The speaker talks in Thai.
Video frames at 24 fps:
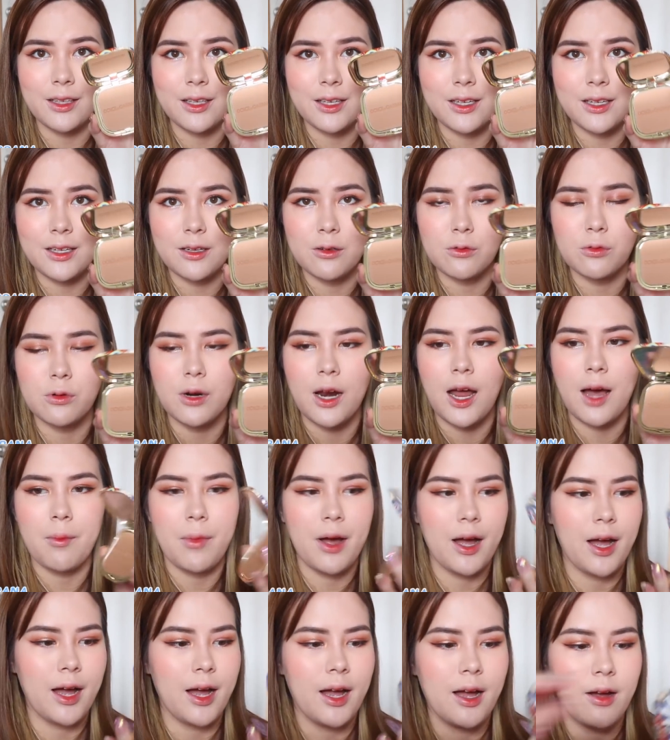นี่รูลา
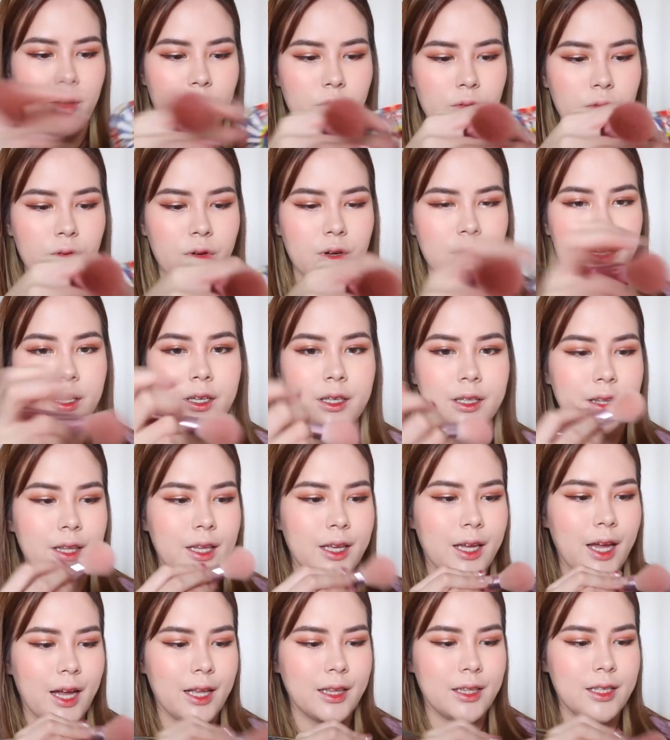มาเห่าใน
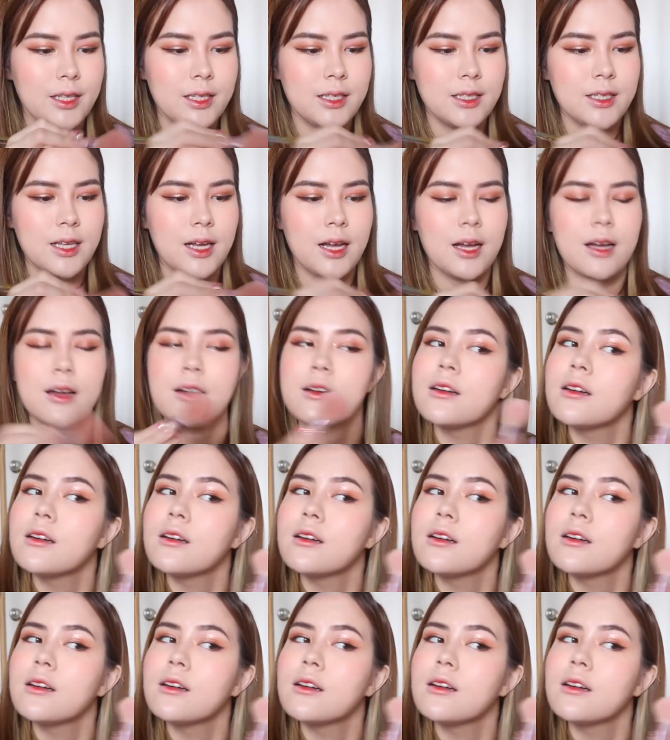การที่จะ